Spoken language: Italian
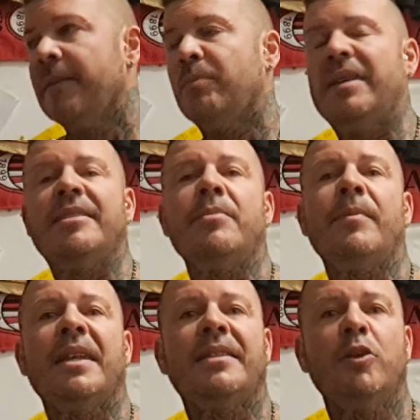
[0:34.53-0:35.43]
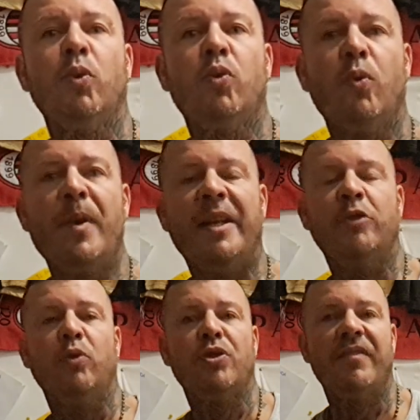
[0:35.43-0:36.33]
Basta che mi mandate il
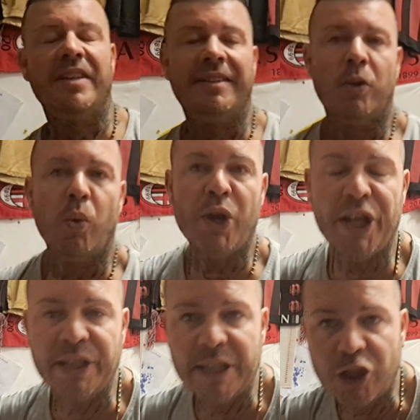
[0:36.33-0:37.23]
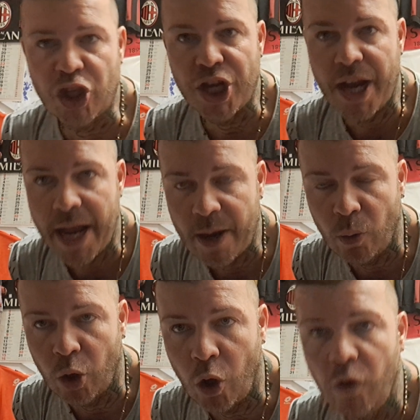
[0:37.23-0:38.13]
documento, ci avete 15
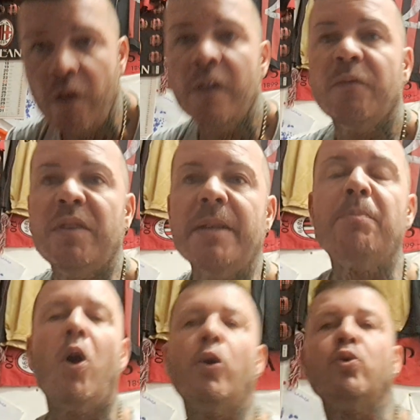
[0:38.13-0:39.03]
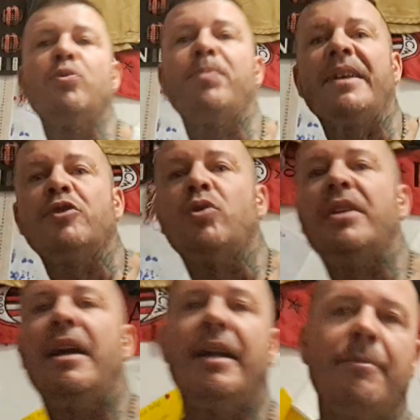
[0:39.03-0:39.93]
euro di bonus per
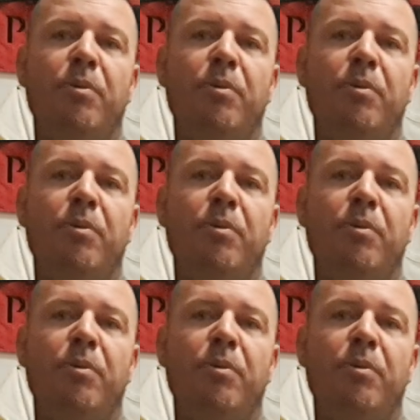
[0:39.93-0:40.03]
giocare.